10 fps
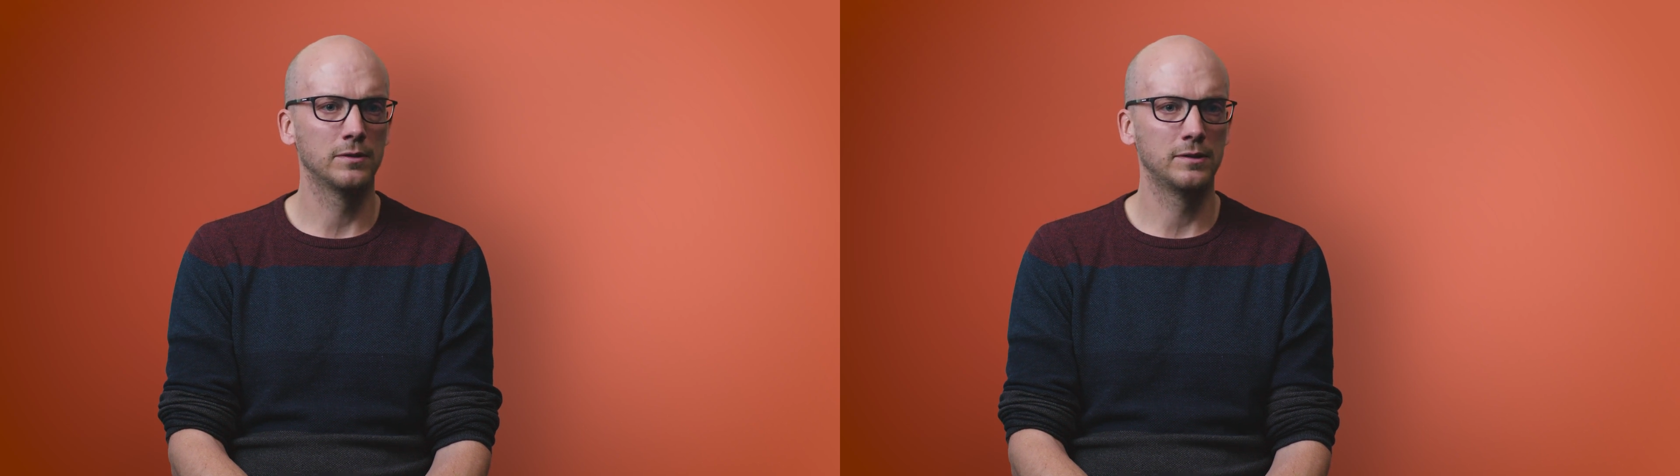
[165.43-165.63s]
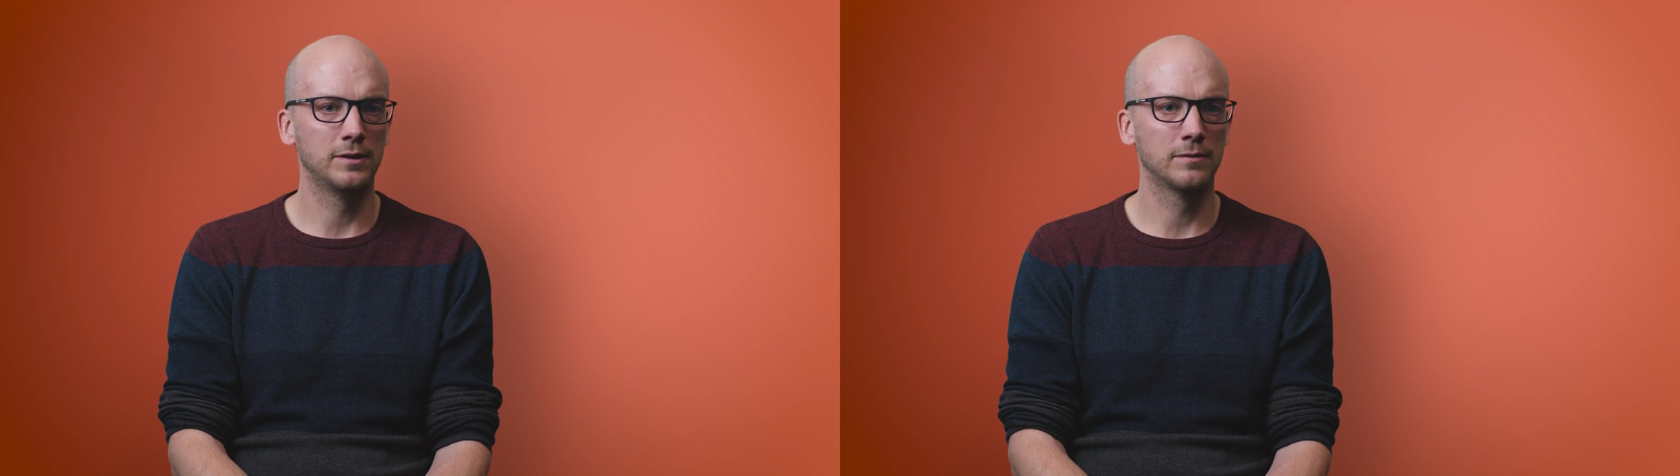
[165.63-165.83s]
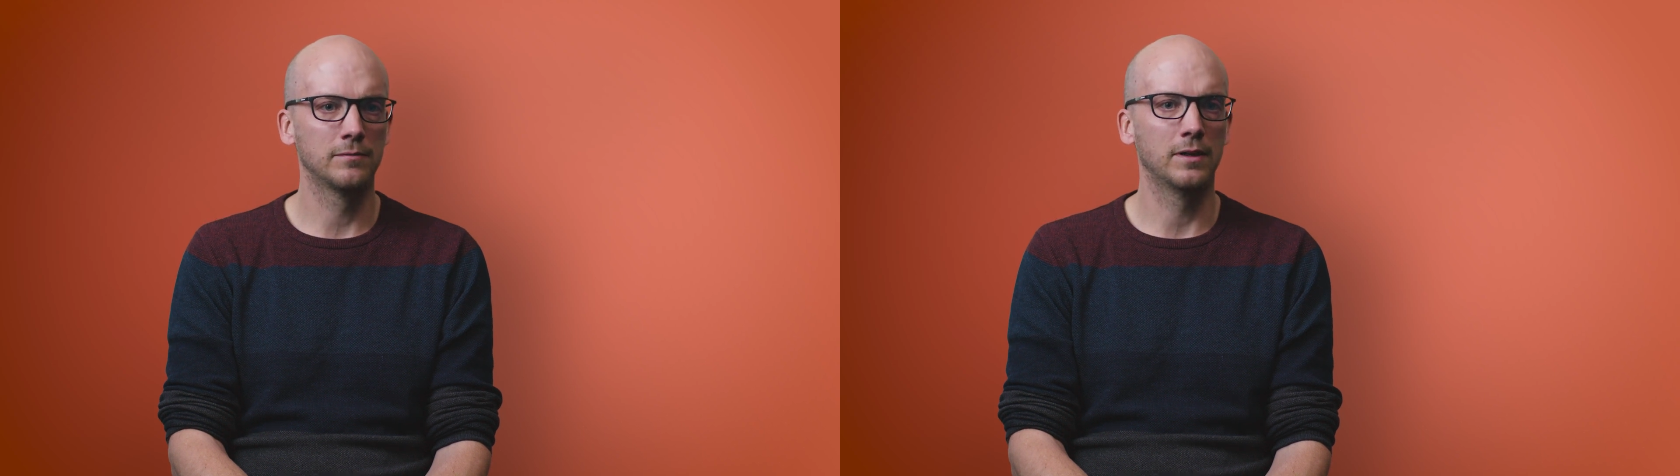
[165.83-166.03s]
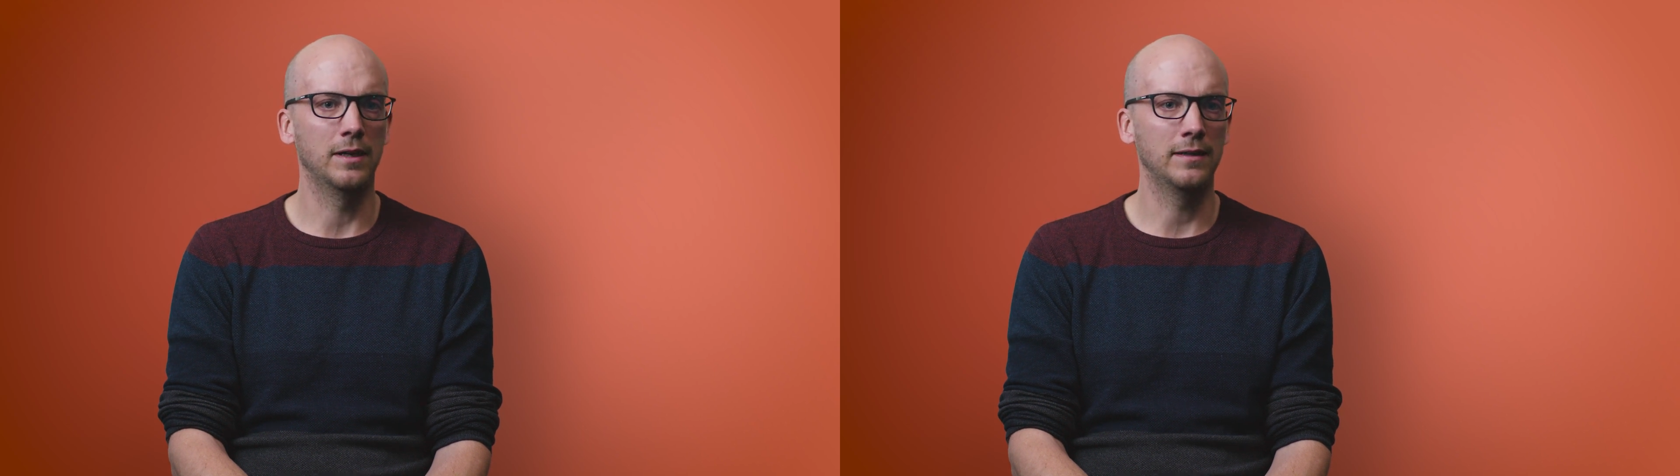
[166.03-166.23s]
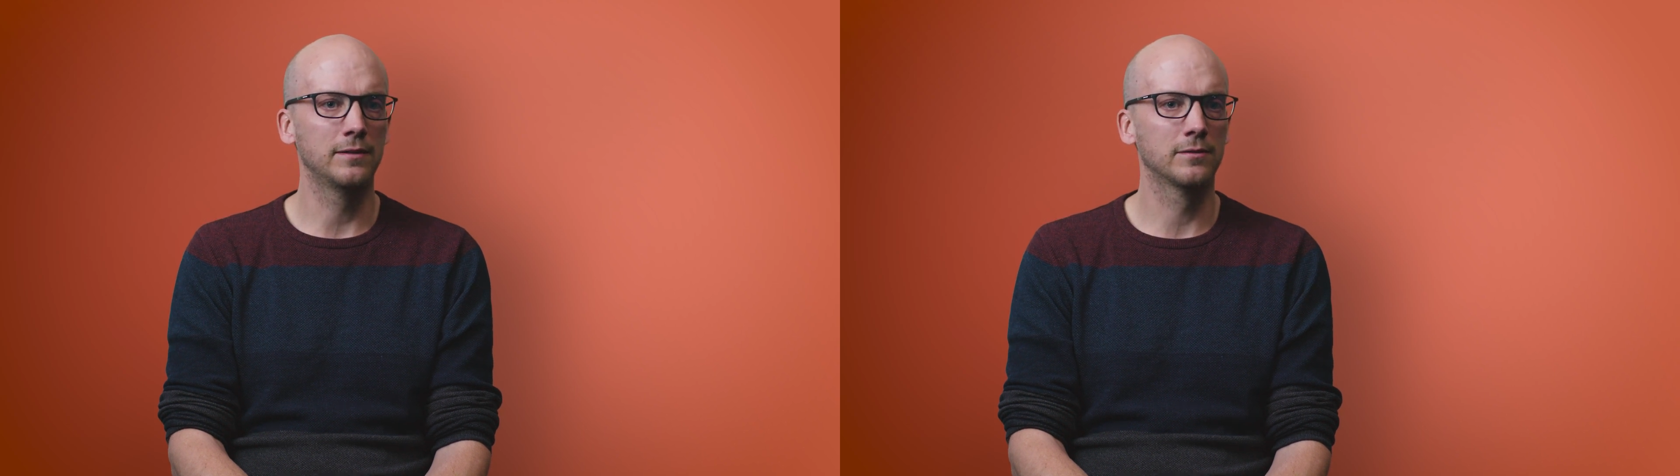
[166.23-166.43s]
in denen
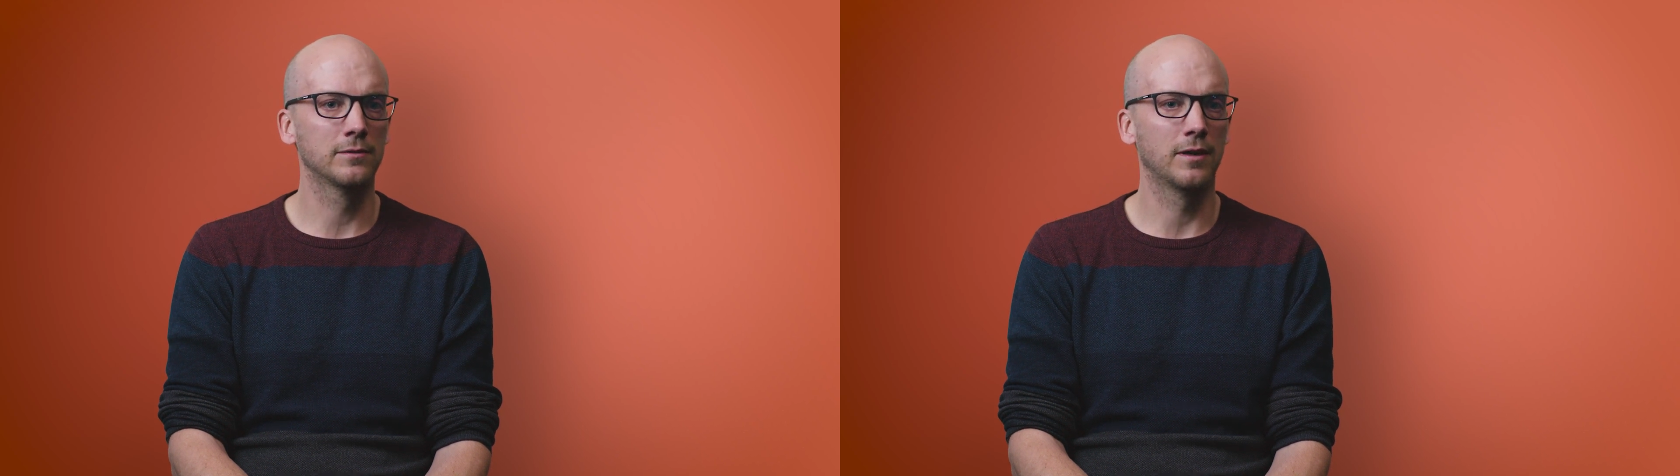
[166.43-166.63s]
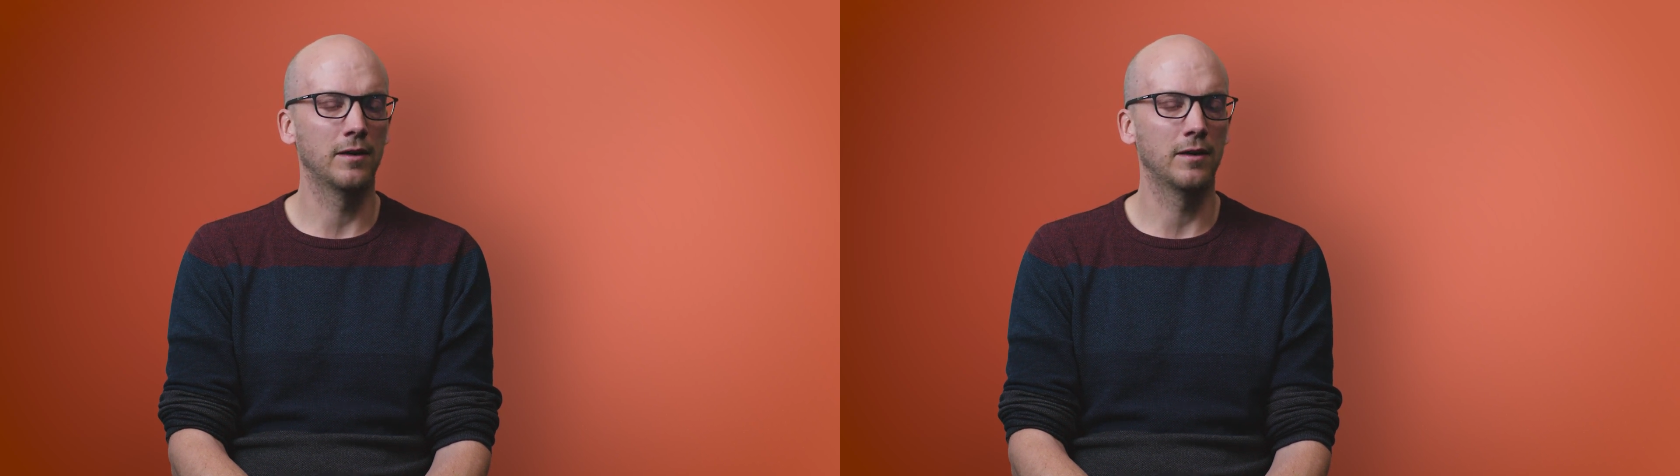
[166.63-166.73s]
echte